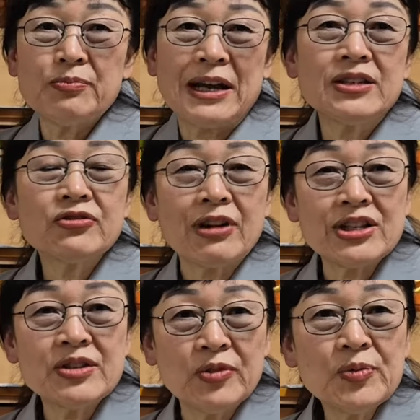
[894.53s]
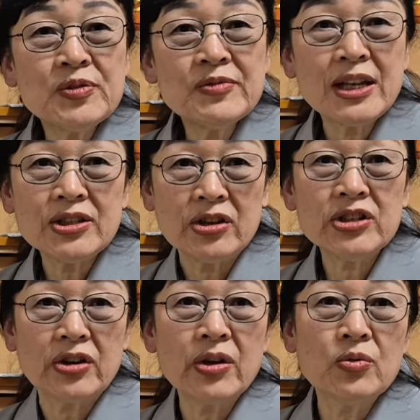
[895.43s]
관심, 관심도 없습니다. 저희
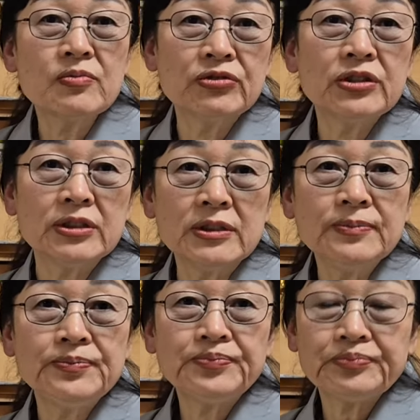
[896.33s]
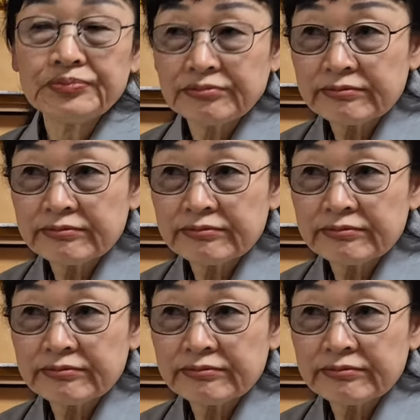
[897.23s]
절에 오는 분들은. 네.